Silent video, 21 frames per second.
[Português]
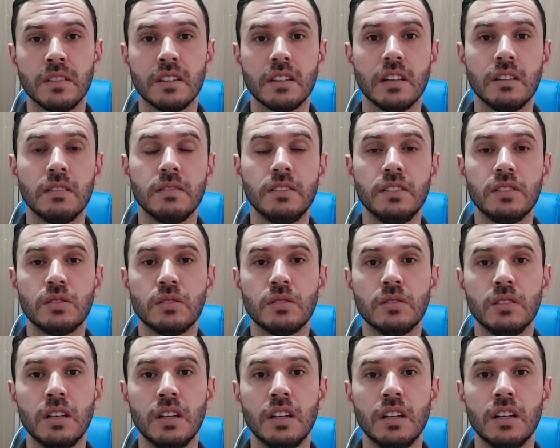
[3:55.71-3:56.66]
Então,
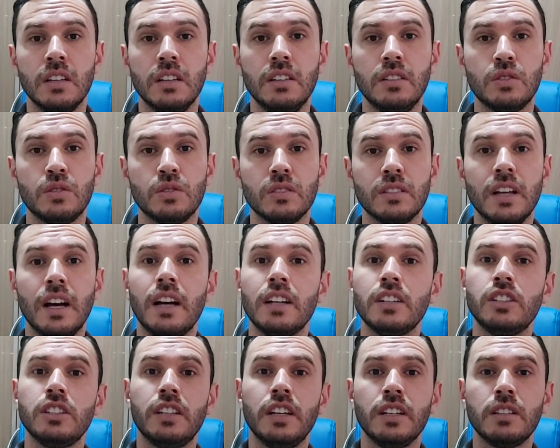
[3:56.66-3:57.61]
isso isso dá
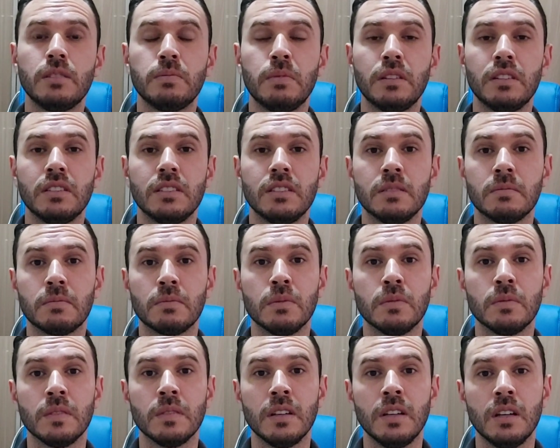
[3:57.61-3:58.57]
direito, por
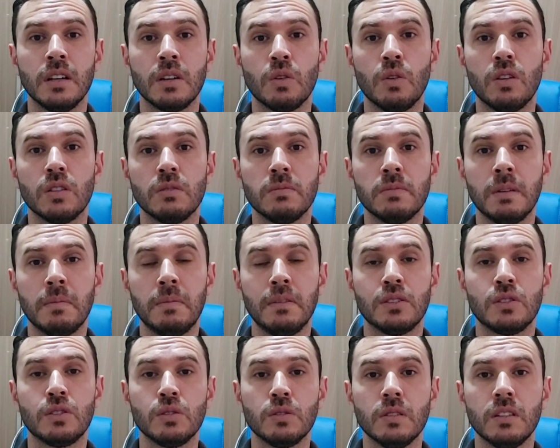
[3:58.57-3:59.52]
exemplo, quando uma
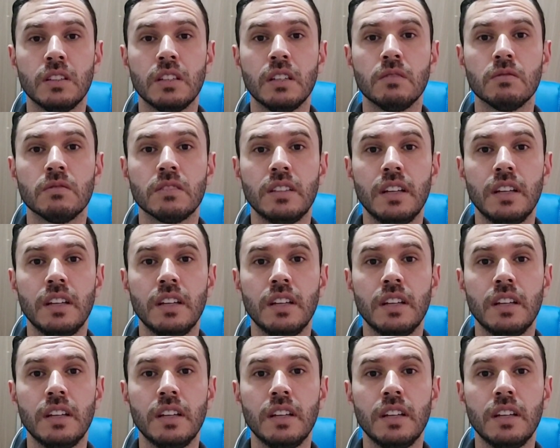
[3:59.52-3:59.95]
pessoa não